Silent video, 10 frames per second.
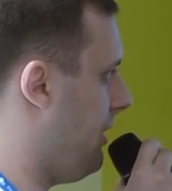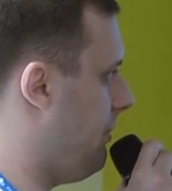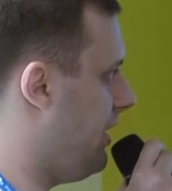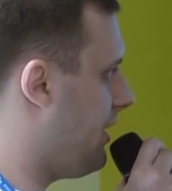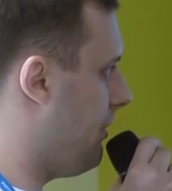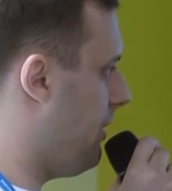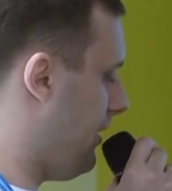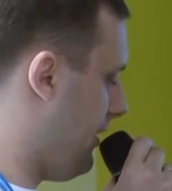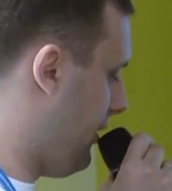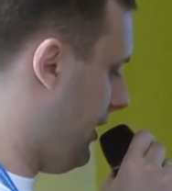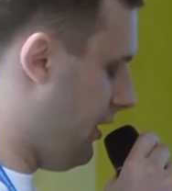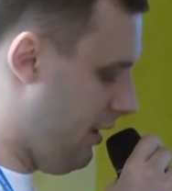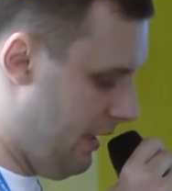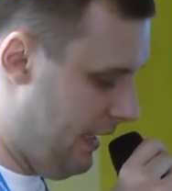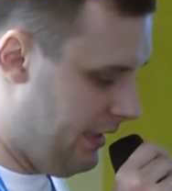применить к себе это
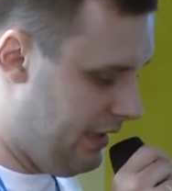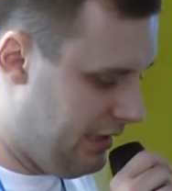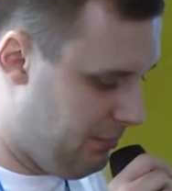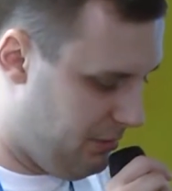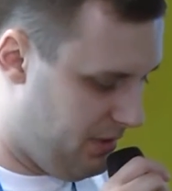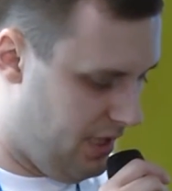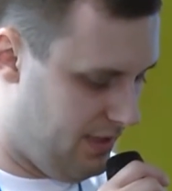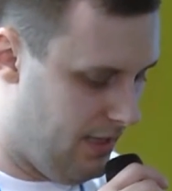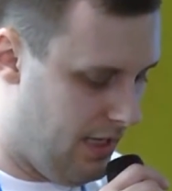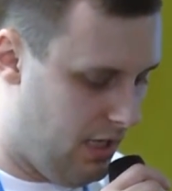значение или не применять.